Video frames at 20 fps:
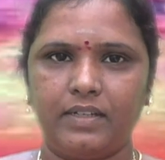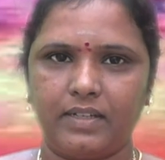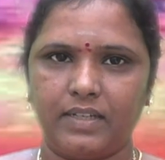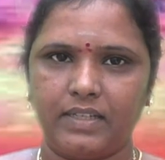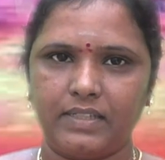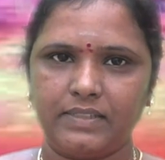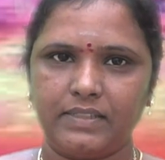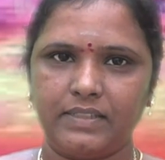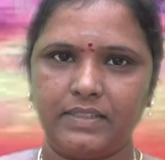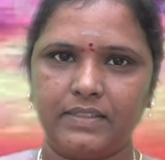
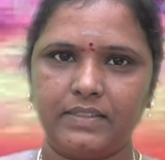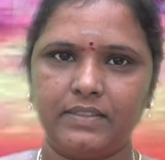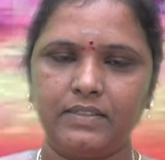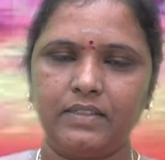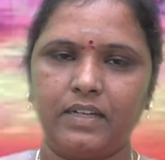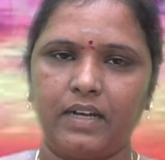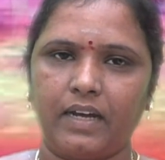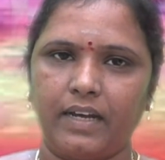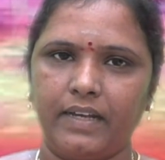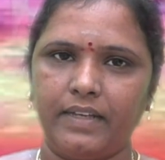ராசிக்கு
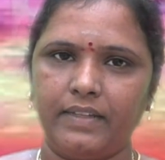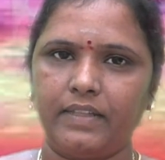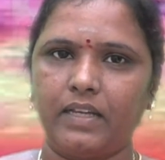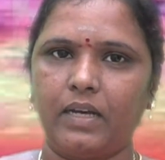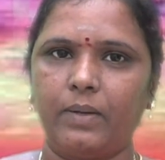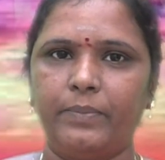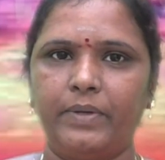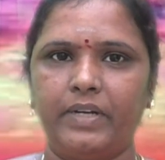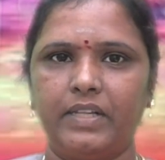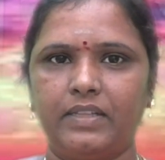
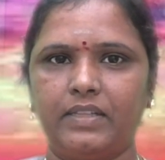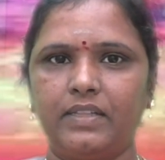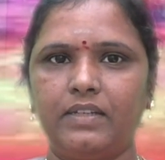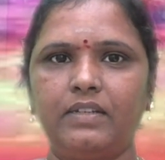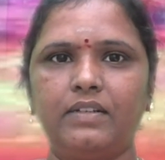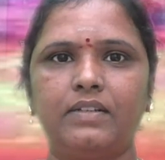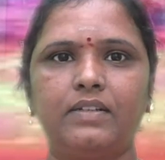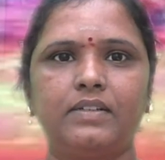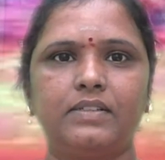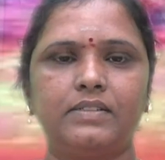ஐந்தாம் இடத்தில்